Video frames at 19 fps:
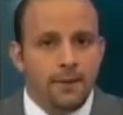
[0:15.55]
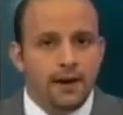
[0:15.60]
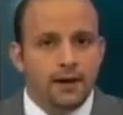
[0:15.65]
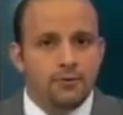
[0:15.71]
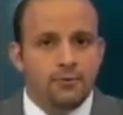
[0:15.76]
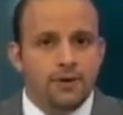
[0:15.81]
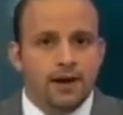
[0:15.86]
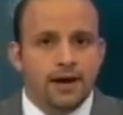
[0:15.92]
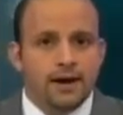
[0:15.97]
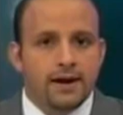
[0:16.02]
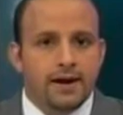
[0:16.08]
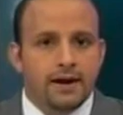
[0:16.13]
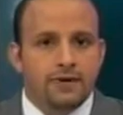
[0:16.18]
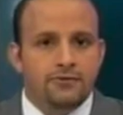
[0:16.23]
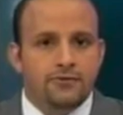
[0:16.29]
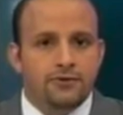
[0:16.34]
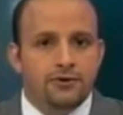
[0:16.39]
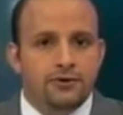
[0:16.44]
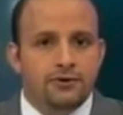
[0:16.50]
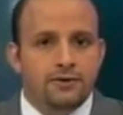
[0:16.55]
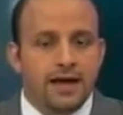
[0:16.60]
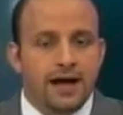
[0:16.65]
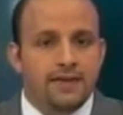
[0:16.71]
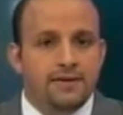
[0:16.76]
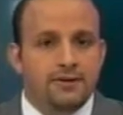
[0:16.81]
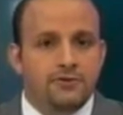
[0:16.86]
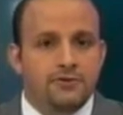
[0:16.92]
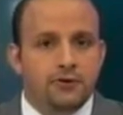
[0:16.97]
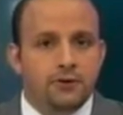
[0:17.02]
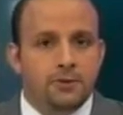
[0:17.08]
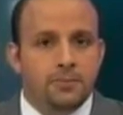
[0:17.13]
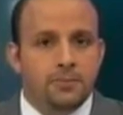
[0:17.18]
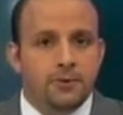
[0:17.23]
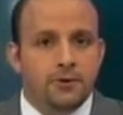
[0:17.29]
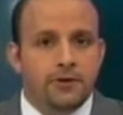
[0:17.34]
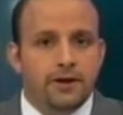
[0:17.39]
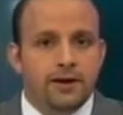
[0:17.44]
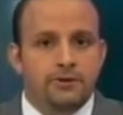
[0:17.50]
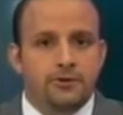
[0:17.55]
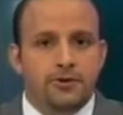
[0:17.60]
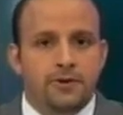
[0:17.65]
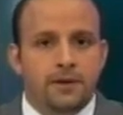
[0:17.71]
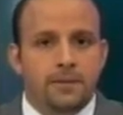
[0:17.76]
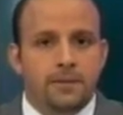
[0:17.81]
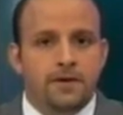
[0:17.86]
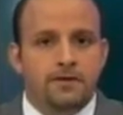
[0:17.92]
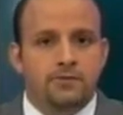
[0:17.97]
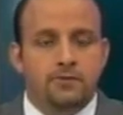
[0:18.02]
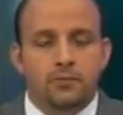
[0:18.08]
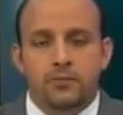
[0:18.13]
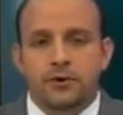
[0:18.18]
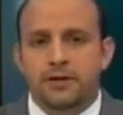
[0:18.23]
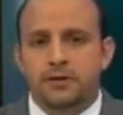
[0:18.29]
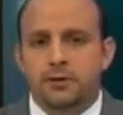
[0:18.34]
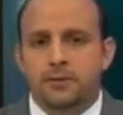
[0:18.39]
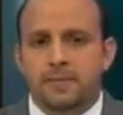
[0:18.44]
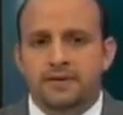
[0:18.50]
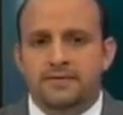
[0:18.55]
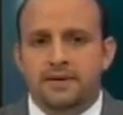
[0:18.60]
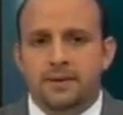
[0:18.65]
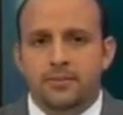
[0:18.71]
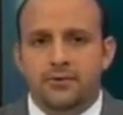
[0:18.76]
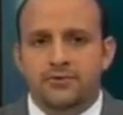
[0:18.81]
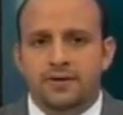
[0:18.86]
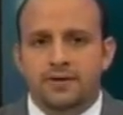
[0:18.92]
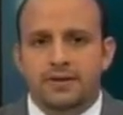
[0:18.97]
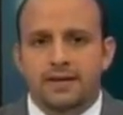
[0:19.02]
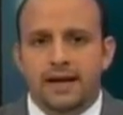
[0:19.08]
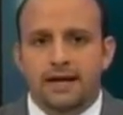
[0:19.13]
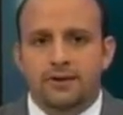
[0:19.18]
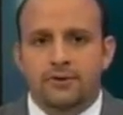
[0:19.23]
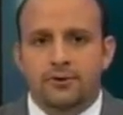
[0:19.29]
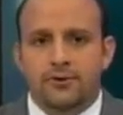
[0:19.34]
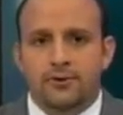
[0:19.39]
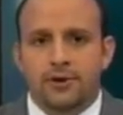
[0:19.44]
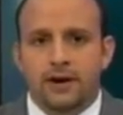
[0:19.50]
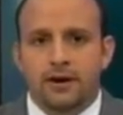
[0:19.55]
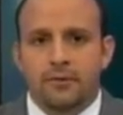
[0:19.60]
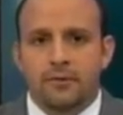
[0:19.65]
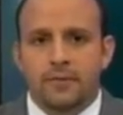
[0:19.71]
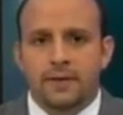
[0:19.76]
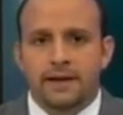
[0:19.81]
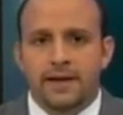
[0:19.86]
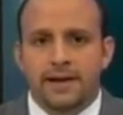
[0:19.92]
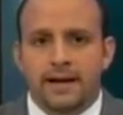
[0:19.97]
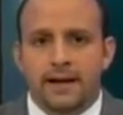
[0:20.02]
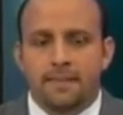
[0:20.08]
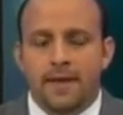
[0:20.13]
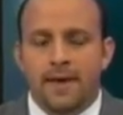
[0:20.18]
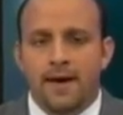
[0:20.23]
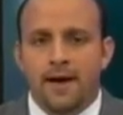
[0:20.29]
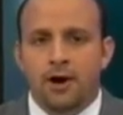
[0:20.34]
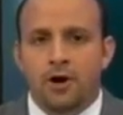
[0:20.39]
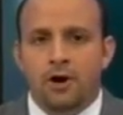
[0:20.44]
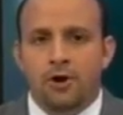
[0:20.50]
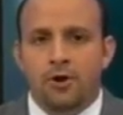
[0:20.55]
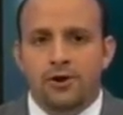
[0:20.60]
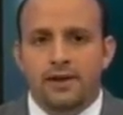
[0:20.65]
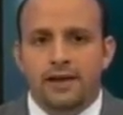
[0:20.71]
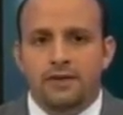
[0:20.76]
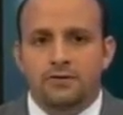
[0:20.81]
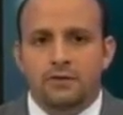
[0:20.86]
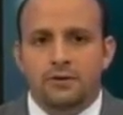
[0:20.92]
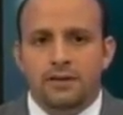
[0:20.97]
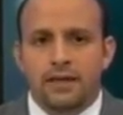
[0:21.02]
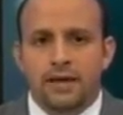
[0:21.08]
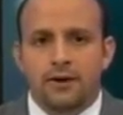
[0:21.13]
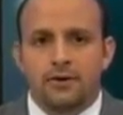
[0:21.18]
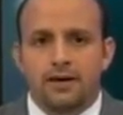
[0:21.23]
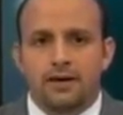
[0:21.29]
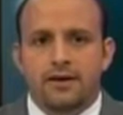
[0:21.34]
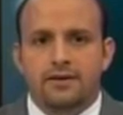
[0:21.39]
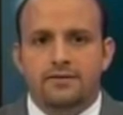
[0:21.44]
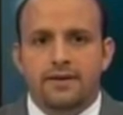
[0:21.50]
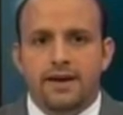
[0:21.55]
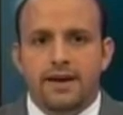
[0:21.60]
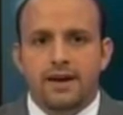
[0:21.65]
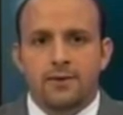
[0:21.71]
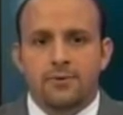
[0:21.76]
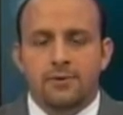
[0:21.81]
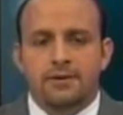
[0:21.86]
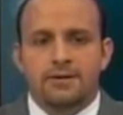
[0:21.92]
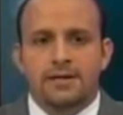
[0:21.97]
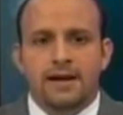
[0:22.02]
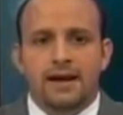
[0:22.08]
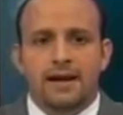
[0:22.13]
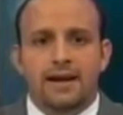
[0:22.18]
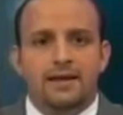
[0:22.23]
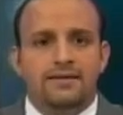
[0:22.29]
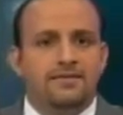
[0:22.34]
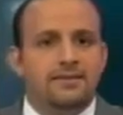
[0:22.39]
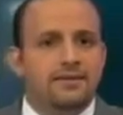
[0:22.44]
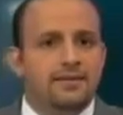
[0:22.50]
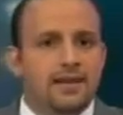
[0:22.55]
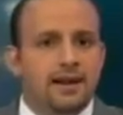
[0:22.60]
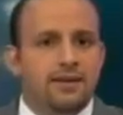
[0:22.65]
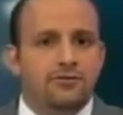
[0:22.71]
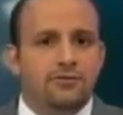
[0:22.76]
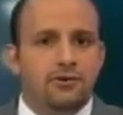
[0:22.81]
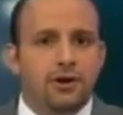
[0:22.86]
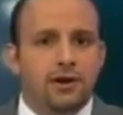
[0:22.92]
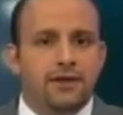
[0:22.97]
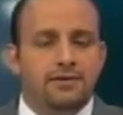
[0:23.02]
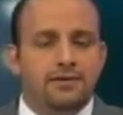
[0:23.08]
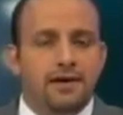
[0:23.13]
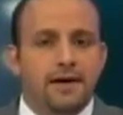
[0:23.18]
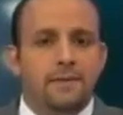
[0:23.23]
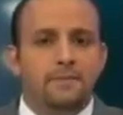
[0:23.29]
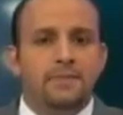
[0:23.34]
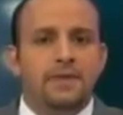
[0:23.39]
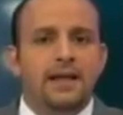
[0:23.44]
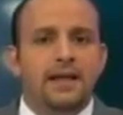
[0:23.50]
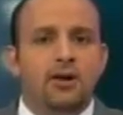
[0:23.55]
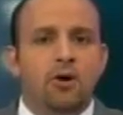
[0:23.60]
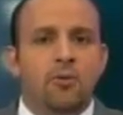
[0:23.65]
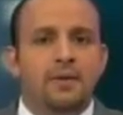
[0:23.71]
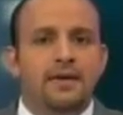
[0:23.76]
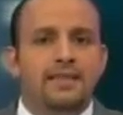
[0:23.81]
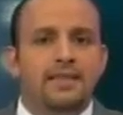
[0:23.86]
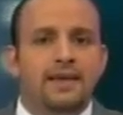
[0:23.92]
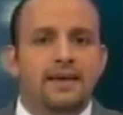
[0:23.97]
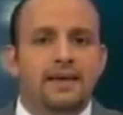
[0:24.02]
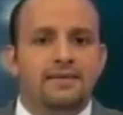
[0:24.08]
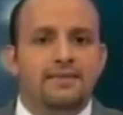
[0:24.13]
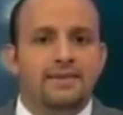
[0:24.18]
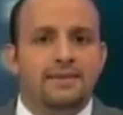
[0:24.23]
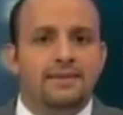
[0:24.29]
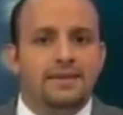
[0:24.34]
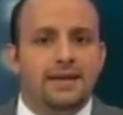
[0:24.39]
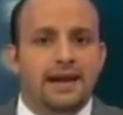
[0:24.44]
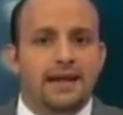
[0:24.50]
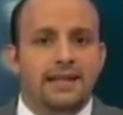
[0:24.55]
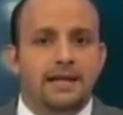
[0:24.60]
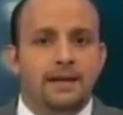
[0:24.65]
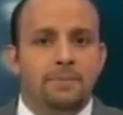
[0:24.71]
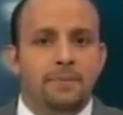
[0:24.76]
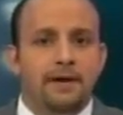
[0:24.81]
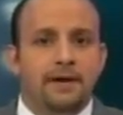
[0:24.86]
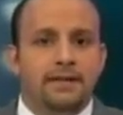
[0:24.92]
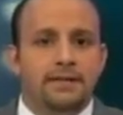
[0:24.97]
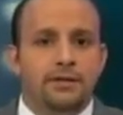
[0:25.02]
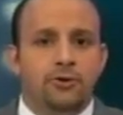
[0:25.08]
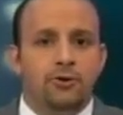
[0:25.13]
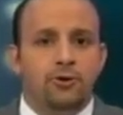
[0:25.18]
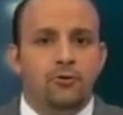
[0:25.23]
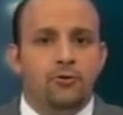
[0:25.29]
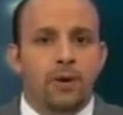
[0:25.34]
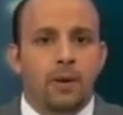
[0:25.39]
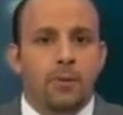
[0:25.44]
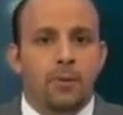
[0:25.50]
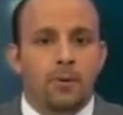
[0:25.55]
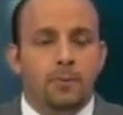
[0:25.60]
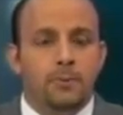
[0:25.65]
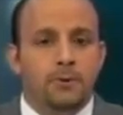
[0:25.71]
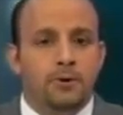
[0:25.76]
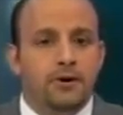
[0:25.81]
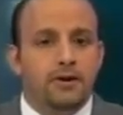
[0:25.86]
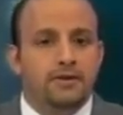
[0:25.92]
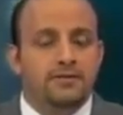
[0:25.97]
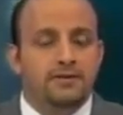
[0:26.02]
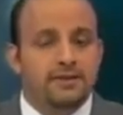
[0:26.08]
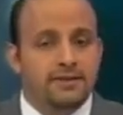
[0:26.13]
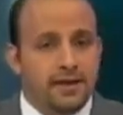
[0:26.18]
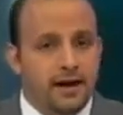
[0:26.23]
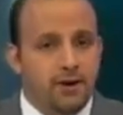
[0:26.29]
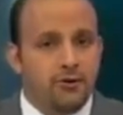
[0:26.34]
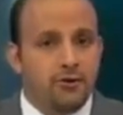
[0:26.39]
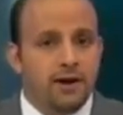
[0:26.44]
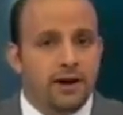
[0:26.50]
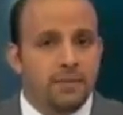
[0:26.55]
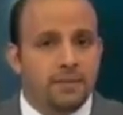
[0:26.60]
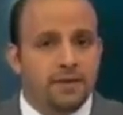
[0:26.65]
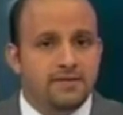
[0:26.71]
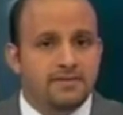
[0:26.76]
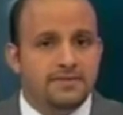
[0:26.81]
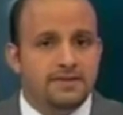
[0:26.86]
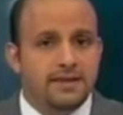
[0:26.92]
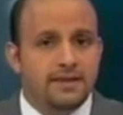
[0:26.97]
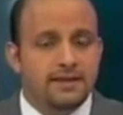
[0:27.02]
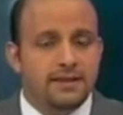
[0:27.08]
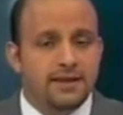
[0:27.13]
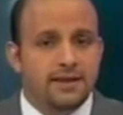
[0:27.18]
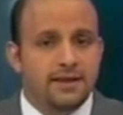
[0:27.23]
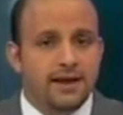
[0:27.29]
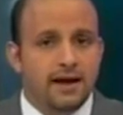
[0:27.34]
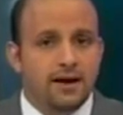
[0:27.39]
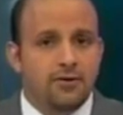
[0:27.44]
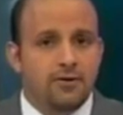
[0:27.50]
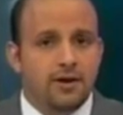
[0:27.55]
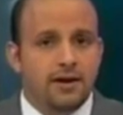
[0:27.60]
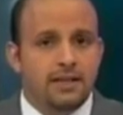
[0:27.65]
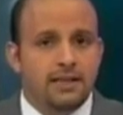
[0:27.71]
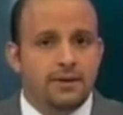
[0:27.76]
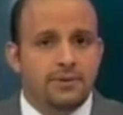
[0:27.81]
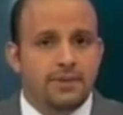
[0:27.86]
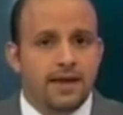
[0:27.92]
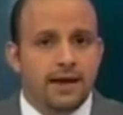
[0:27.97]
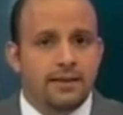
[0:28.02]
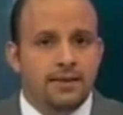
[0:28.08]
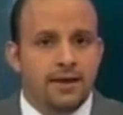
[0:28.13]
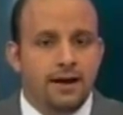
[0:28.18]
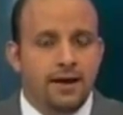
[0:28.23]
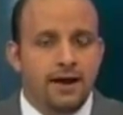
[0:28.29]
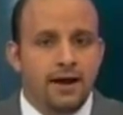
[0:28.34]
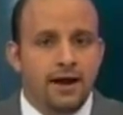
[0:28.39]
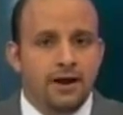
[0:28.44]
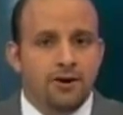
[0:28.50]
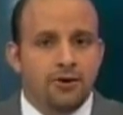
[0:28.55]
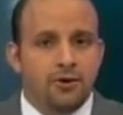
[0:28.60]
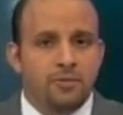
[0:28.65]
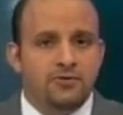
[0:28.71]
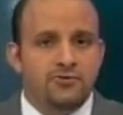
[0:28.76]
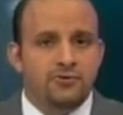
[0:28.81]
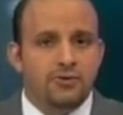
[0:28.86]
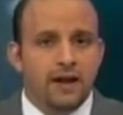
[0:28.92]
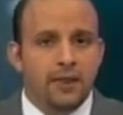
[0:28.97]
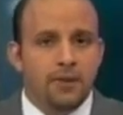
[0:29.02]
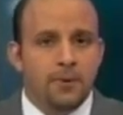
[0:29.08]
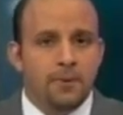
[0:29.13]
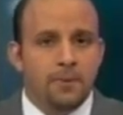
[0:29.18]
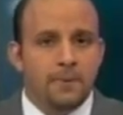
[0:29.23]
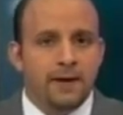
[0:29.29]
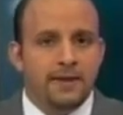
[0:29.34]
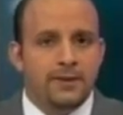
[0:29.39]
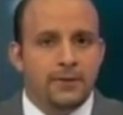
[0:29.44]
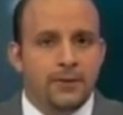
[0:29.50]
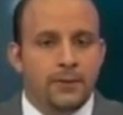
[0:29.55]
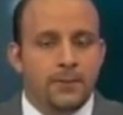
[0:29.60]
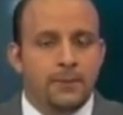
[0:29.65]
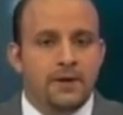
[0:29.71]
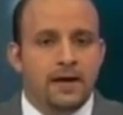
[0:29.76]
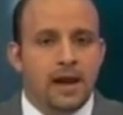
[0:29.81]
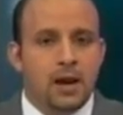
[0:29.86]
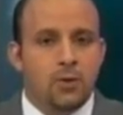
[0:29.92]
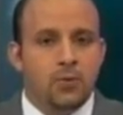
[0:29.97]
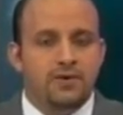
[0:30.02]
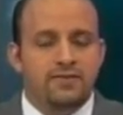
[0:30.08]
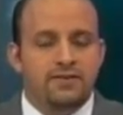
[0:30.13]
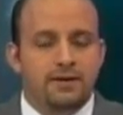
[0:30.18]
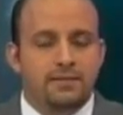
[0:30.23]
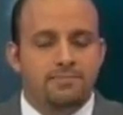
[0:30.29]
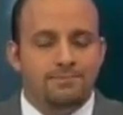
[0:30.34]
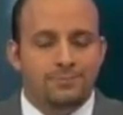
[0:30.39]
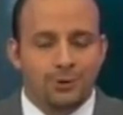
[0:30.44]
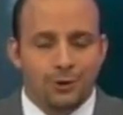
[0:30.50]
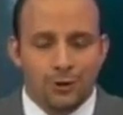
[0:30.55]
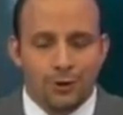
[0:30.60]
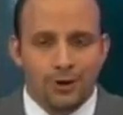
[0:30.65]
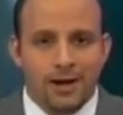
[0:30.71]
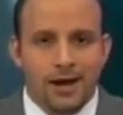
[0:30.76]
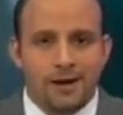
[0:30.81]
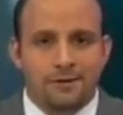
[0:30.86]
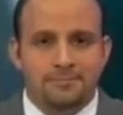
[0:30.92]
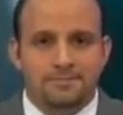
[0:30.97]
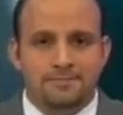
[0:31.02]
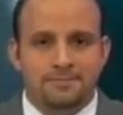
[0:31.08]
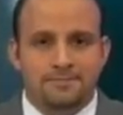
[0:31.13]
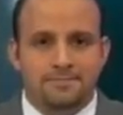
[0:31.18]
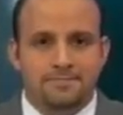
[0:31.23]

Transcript: Para una reacción a dicho proyecto de presupuesto pasamos en directo con la compañera Gloria Soltero, quien se encuentra en las instalaciones del Comité Central del Partido Nuevo Progresista con el presidente de la colectividad, el comisionado Pedro Pierluisi. Gloria.